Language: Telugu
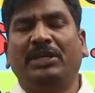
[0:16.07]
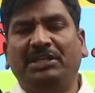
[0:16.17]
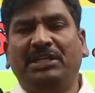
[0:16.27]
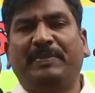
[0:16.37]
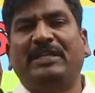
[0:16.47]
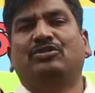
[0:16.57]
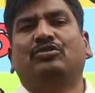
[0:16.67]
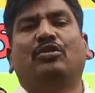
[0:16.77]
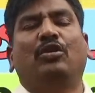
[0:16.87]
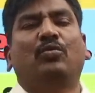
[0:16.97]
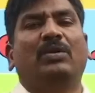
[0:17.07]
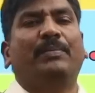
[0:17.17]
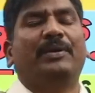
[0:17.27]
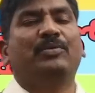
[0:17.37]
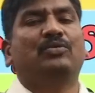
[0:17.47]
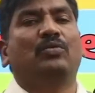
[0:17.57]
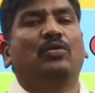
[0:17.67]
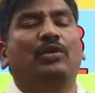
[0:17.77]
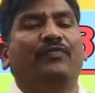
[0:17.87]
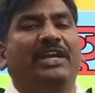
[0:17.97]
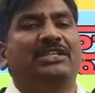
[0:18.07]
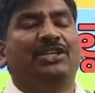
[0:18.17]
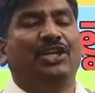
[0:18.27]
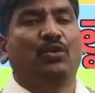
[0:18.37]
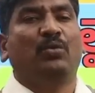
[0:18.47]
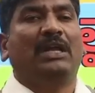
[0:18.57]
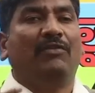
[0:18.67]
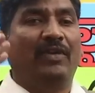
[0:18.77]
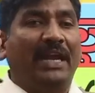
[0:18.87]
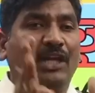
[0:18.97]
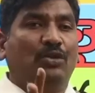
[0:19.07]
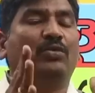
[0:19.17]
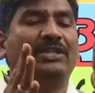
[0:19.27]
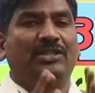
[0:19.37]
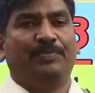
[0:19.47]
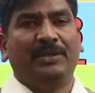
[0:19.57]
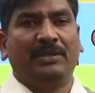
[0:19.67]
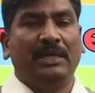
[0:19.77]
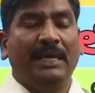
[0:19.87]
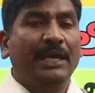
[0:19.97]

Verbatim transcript: ఎట్టి పరిస్థితుల్లో కూడా ప్రభుత్వం నోటిఫికేషన్ ఇవ్వకుండా వెళ్ళదు అని చెప్పింది